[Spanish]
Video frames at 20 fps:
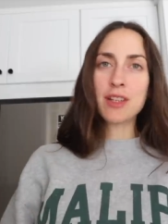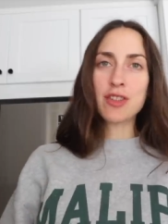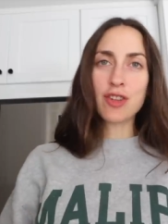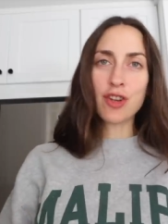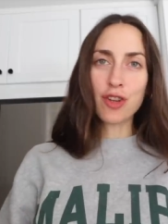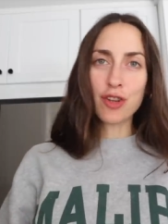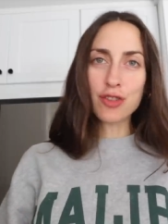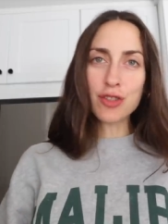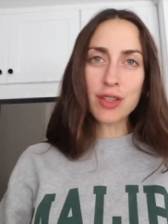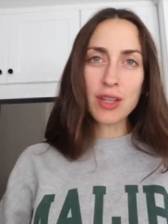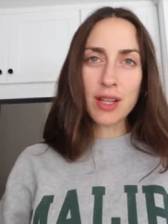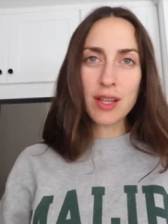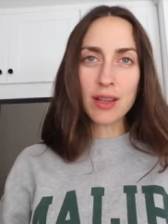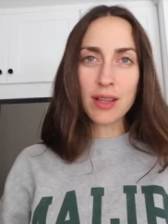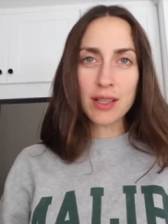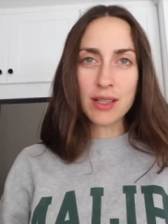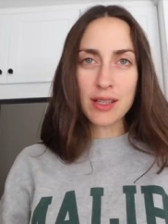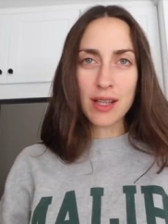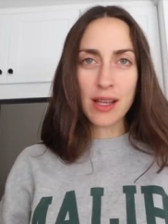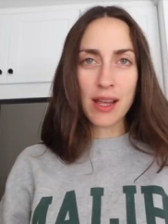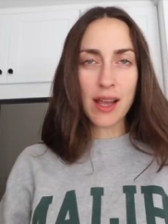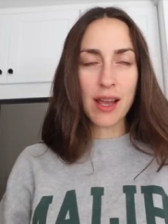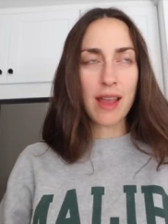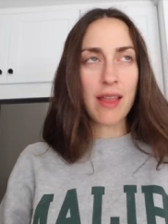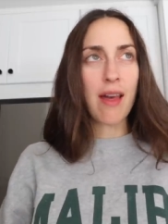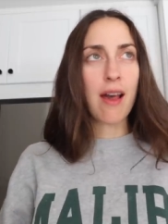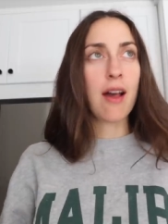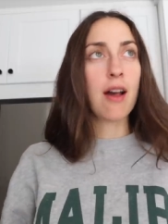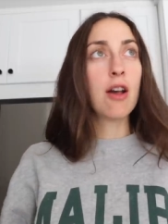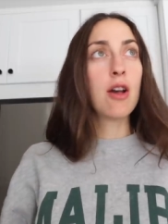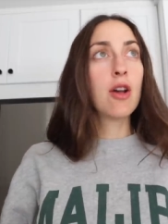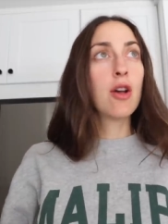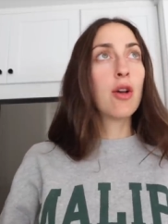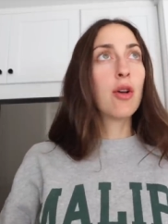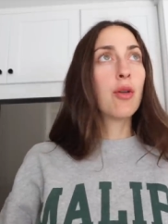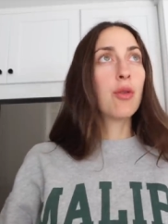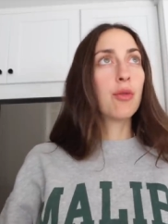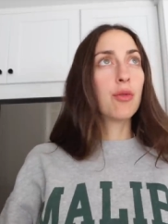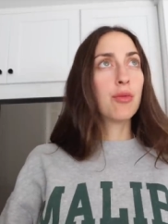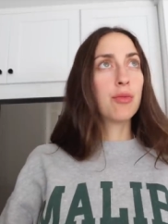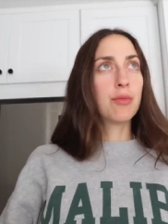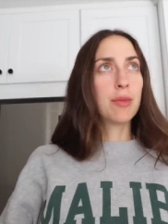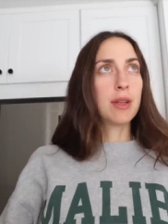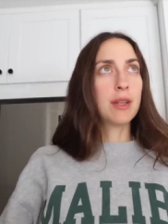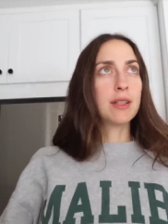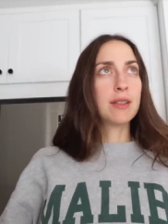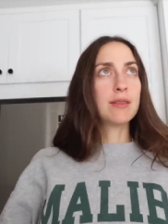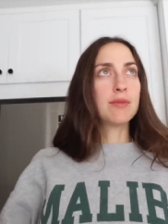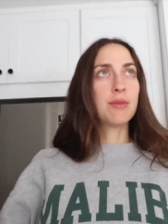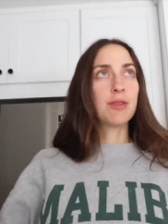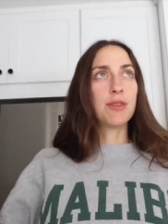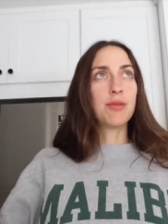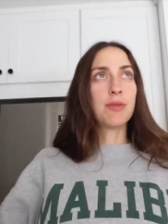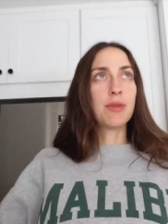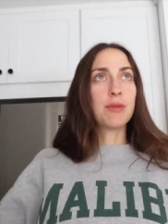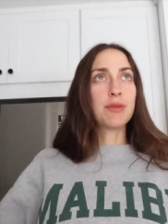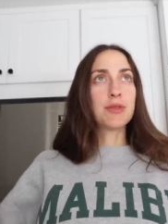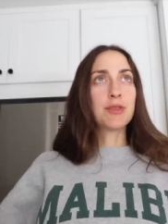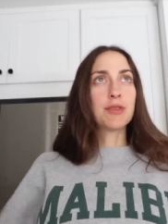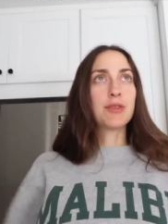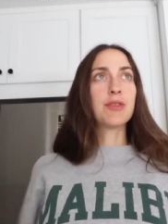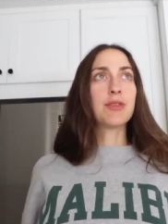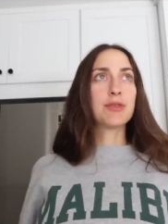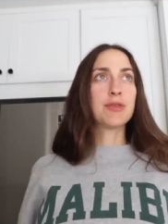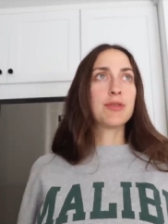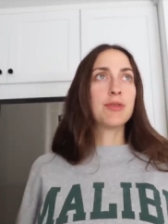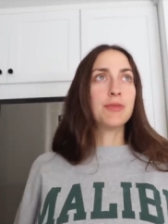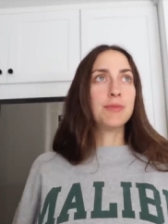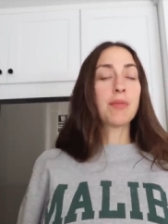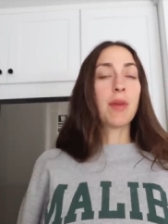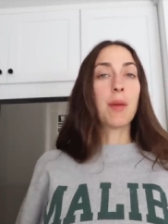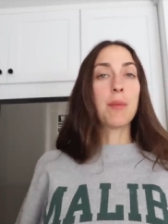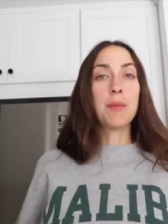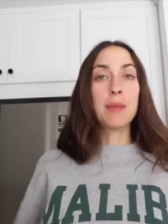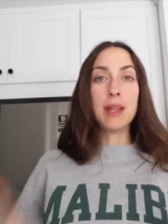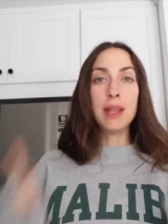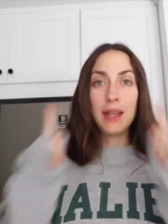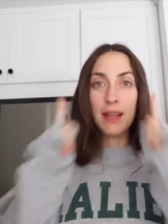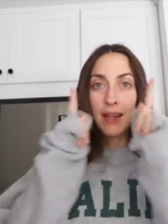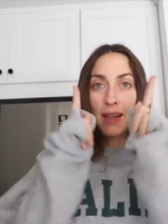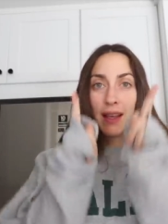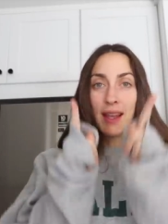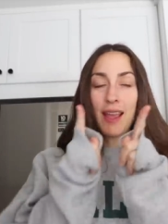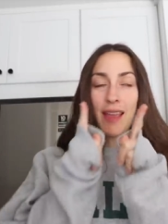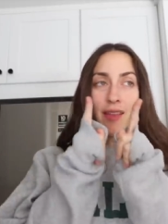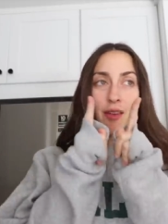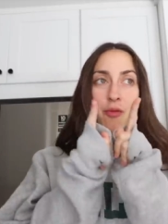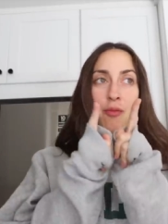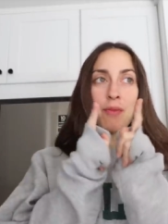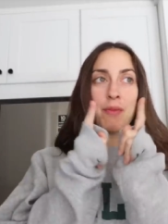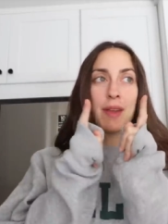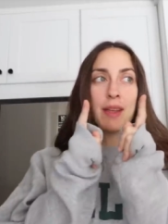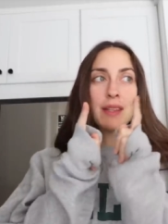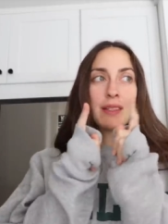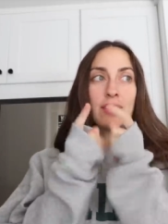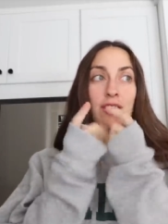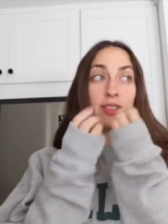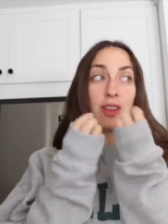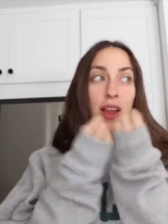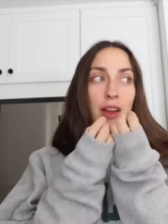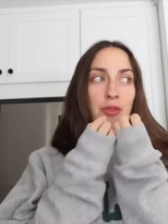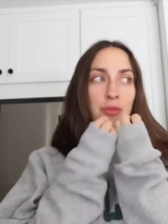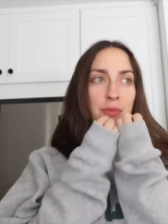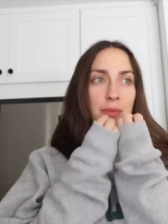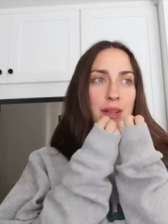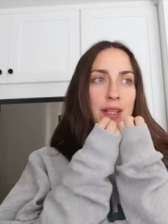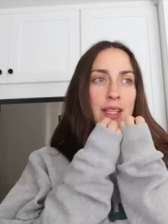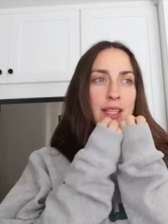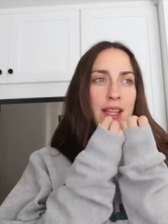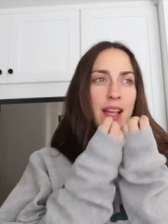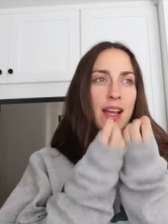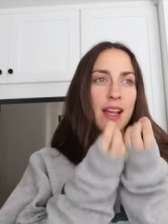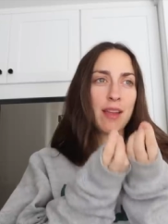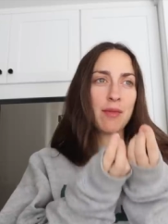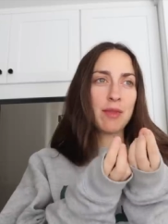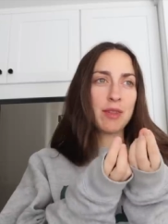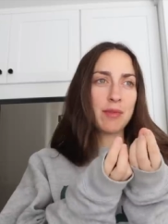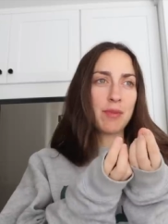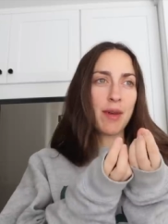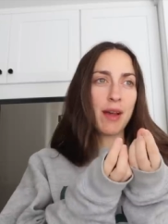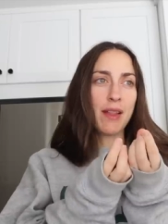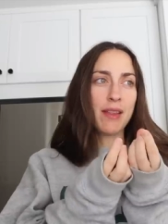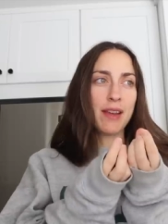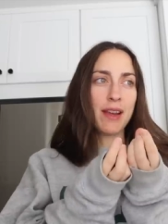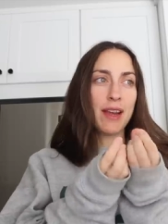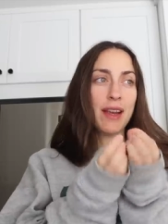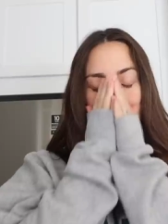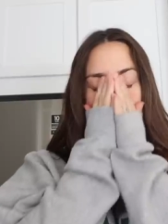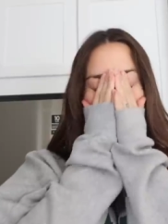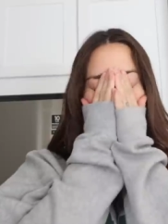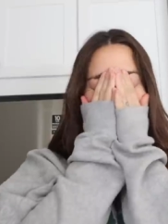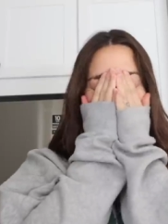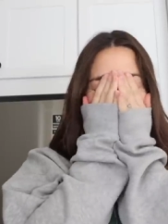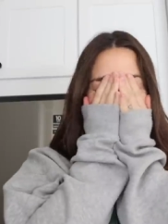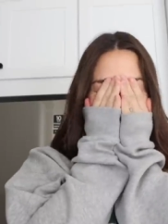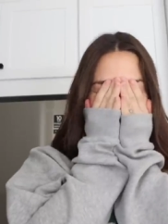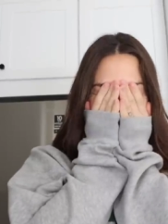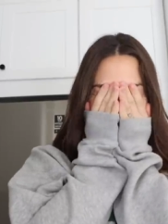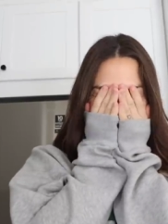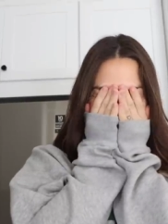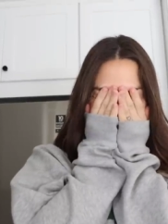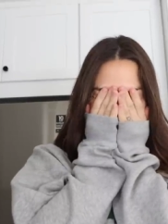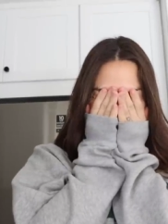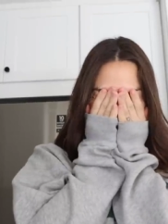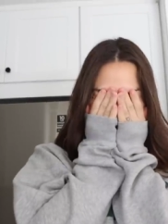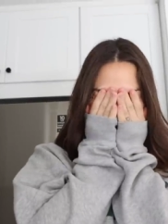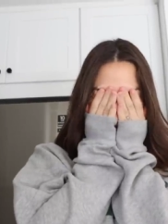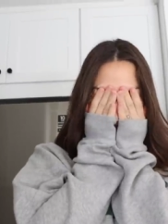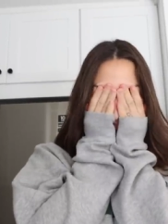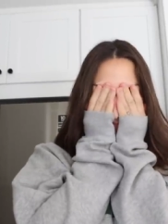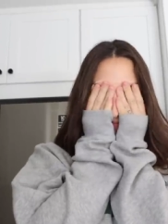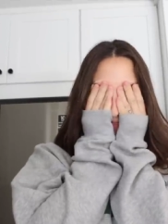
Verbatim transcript: ¿Sois conscientes de que queda un mes? Bueno, para vosotros no. Para mí, queda un mes. O sea, en un mes están aquí mis padres. En un mes...